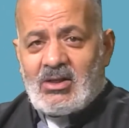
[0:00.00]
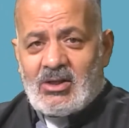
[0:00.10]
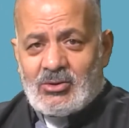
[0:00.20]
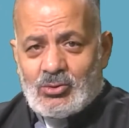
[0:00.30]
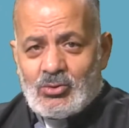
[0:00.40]

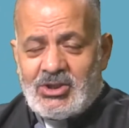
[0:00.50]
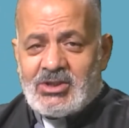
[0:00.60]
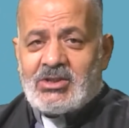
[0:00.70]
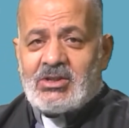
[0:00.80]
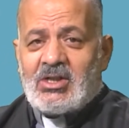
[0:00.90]

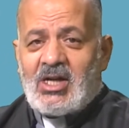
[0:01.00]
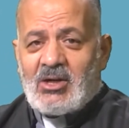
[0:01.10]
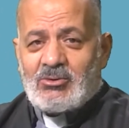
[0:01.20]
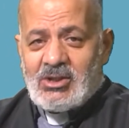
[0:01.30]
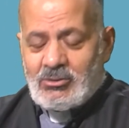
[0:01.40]
الروحي
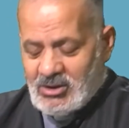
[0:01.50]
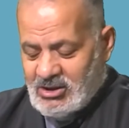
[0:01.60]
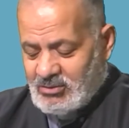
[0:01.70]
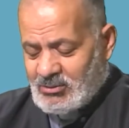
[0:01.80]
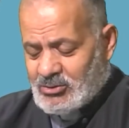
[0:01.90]
حول
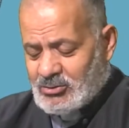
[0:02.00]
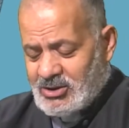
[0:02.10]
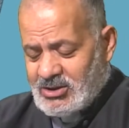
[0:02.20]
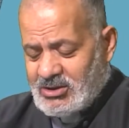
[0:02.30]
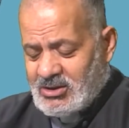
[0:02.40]
الوليمة
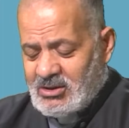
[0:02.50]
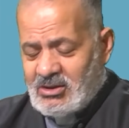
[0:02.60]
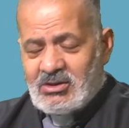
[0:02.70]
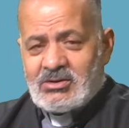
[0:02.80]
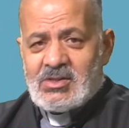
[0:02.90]
الروحية
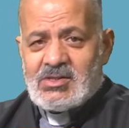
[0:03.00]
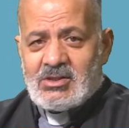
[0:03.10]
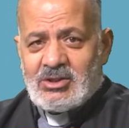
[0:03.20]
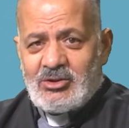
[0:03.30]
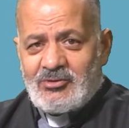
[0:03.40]
أن
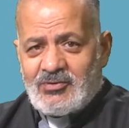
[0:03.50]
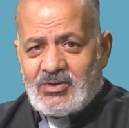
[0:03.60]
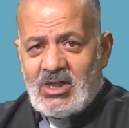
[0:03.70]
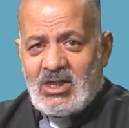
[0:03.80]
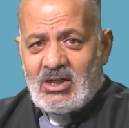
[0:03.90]
نستضيف
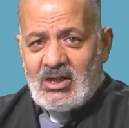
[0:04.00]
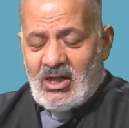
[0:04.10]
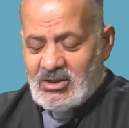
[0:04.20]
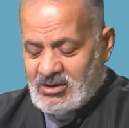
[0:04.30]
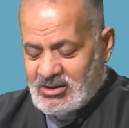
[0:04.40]

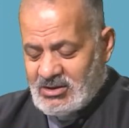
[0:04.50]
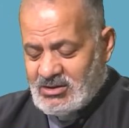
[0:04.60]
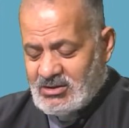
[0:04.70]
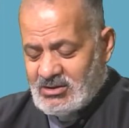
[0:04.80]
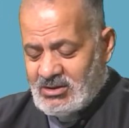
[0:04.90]
حضرة
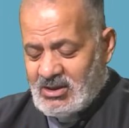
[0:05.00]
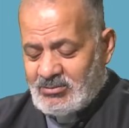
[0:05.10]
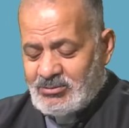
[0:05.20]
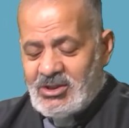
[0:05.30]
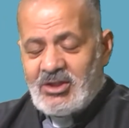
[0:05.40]

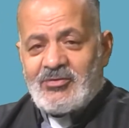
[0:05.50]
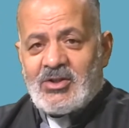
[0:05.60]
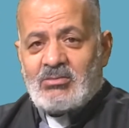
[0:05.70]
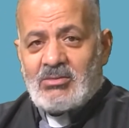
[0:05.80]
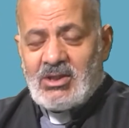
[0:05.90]
الأب
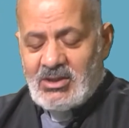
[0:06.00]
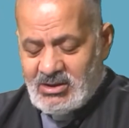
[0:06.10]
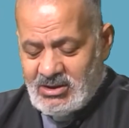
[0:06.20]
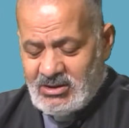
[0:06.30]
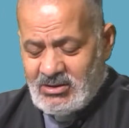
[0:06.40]
ديفيد
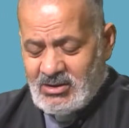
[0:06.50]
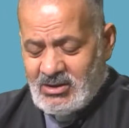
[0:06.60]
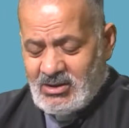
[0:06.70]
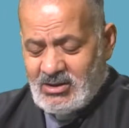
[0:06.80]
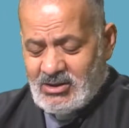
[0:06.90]
ملكي
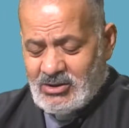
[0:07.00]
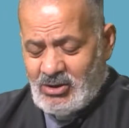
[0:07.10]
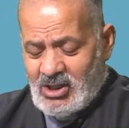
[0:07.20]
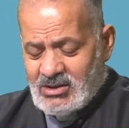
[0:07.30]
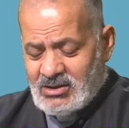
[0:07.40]

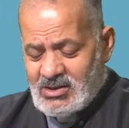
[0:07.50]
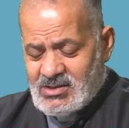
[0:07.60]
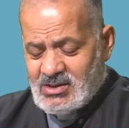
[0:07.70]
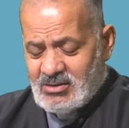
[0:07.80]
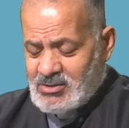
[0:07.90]

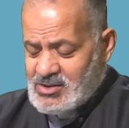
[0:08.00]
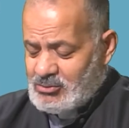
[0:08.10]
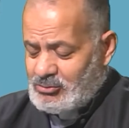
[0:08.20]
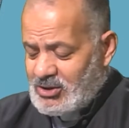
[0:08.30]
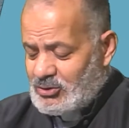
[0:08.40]
ليحدثنا
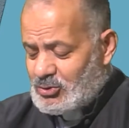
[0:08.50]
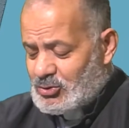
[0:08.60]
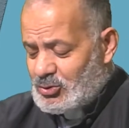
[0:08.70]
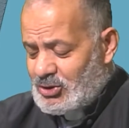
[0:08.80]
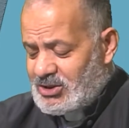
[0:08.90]
بزواته
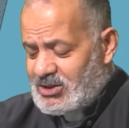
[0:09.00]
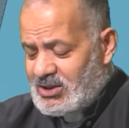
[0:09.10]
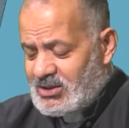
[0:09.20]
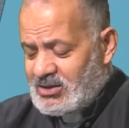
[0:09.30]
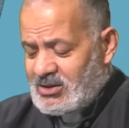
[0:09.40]
الروحية